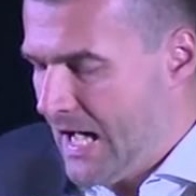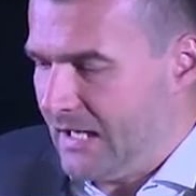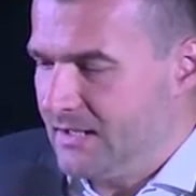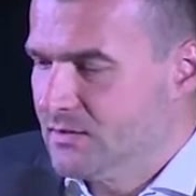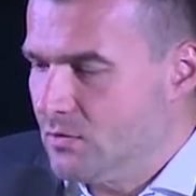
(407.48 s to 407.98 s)

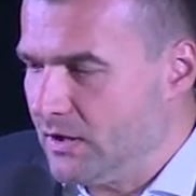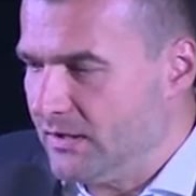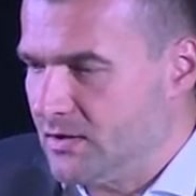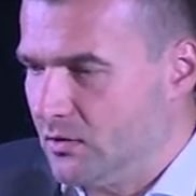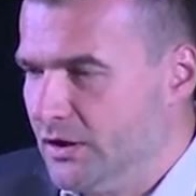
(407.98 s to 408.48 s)
Ale z
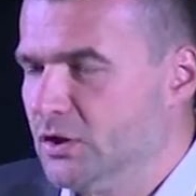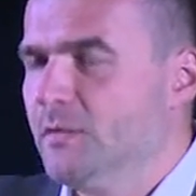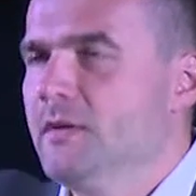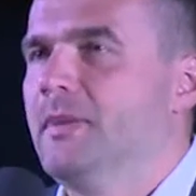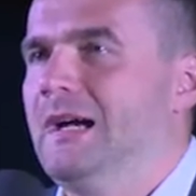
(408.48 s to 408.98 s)
drugiej strony, i
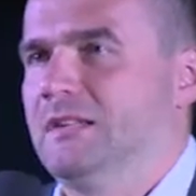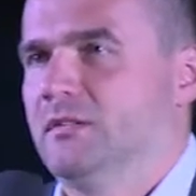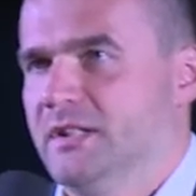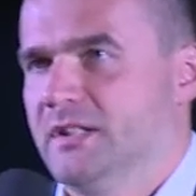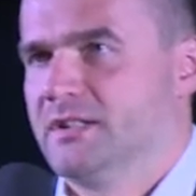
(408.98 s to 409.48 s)
to mnie
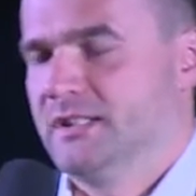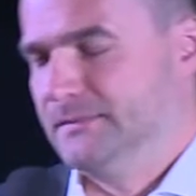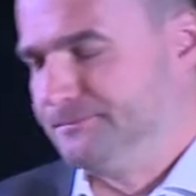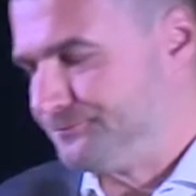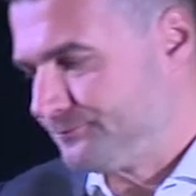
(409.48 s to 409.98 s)
bardzo cieszy,
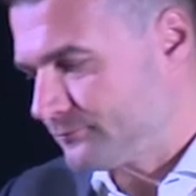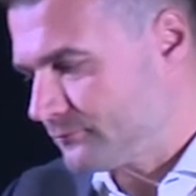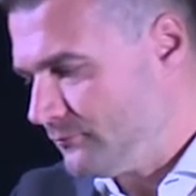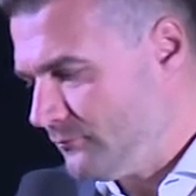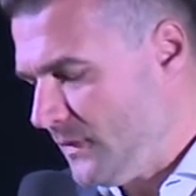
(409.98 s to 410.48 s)

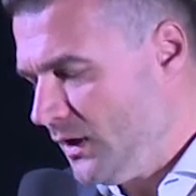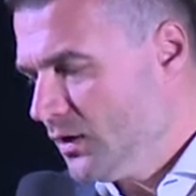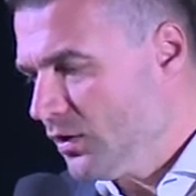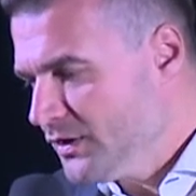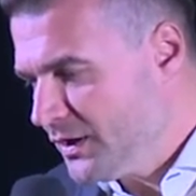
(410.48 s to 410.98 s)

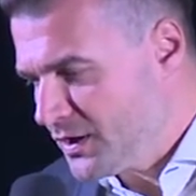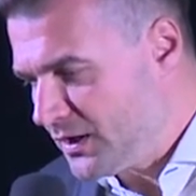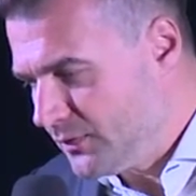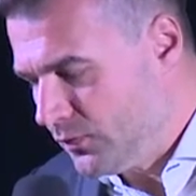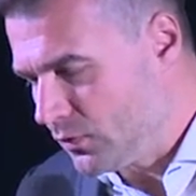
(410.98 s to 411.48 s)
rośnie
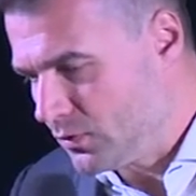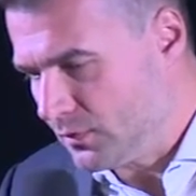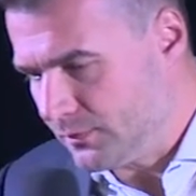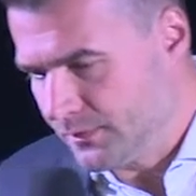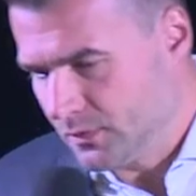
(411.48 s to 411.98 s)
rzesza
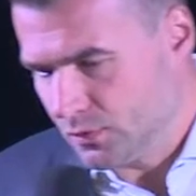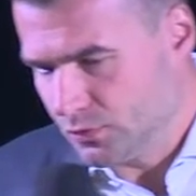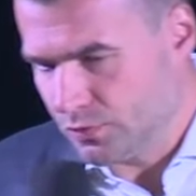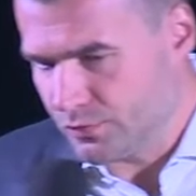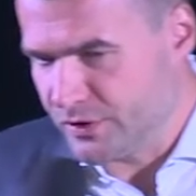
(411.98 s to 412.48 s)
twórców,
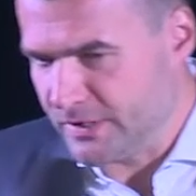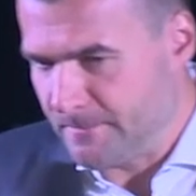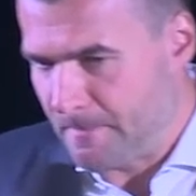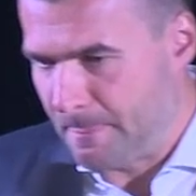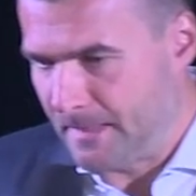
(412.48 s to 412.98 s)

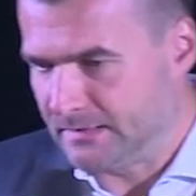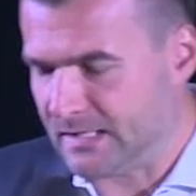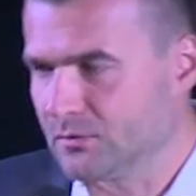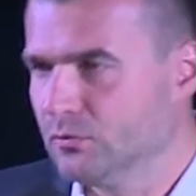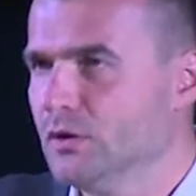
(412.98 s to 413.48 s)
którzy
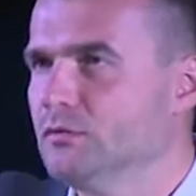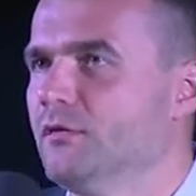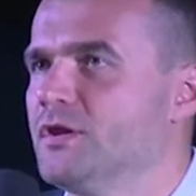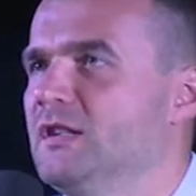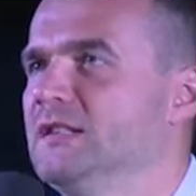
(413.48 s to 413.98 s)
traktują
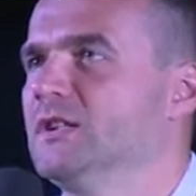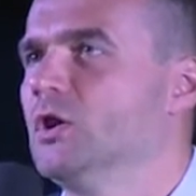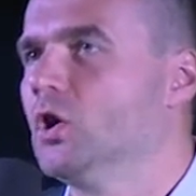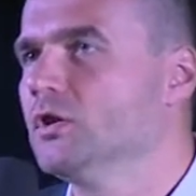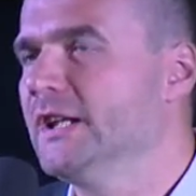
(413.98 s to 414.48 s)
nowoczesną
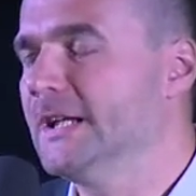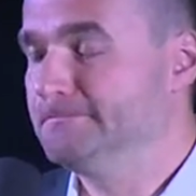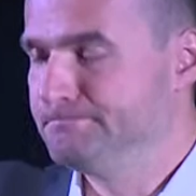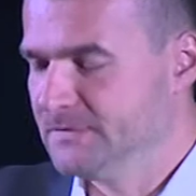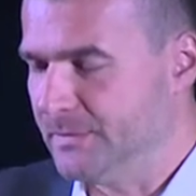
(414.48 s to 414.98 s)
technologię,
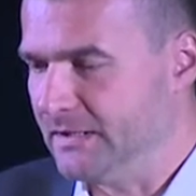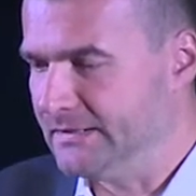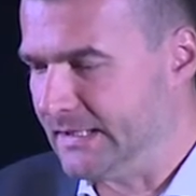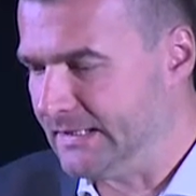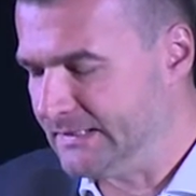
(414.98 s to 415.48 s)
w tym
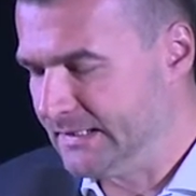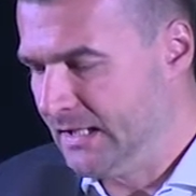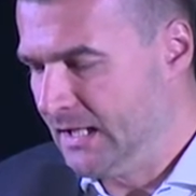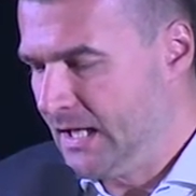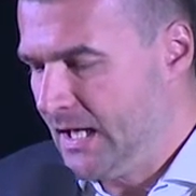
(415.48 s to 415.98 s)
internet,
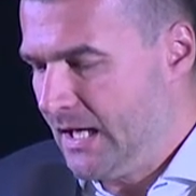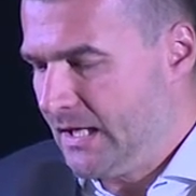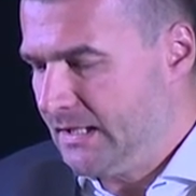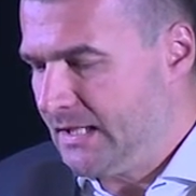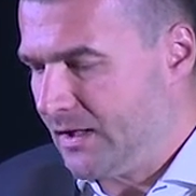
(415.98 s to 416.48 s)

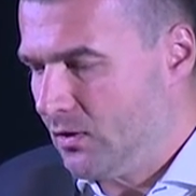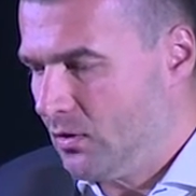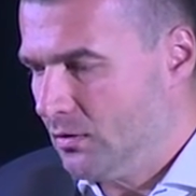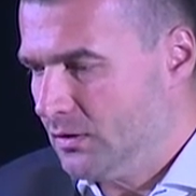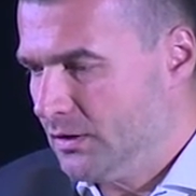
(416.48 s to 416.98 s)

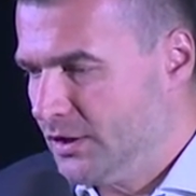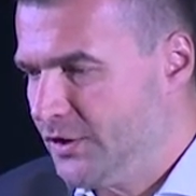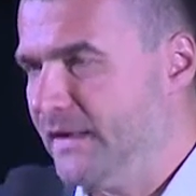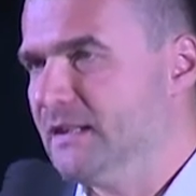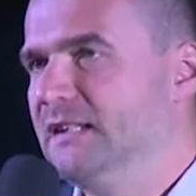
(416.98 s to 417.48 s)
jako
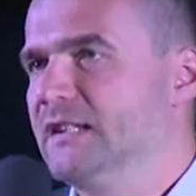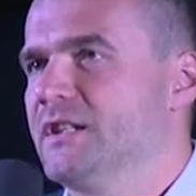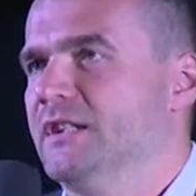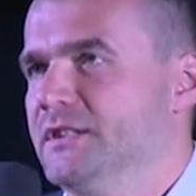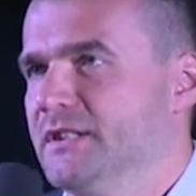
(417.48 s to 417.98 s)
świetne
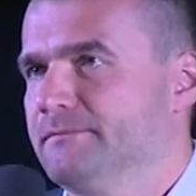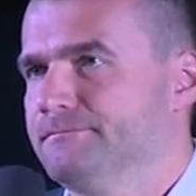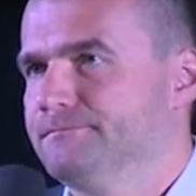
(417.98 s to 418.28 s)
narzędzie.